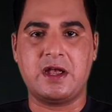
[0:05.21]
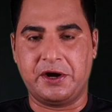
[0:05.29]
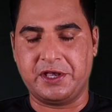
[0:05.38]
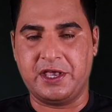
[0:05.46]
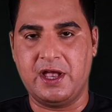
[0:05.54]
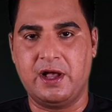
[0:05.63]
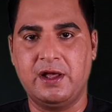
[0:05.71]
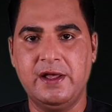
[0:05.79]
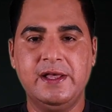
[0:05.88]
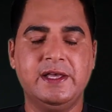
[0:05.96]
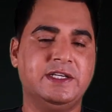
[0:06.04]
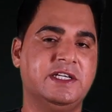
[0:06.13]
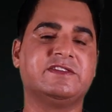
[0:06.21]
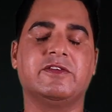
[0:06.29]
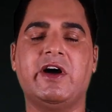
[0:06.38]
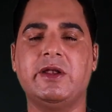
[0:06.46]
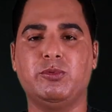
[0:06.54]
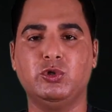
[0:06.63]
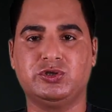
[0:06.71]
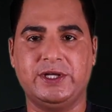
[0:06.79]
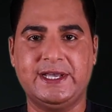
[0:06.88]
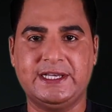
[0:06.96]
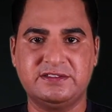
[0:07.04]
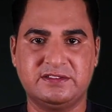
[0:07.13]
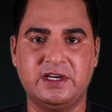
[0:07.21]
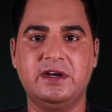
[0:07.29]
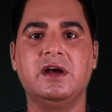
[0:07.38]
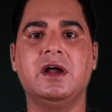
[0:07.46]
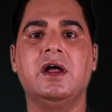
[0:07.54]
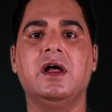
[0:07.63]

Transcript: लड़कियां ये सवाल पूछते हैं कि सर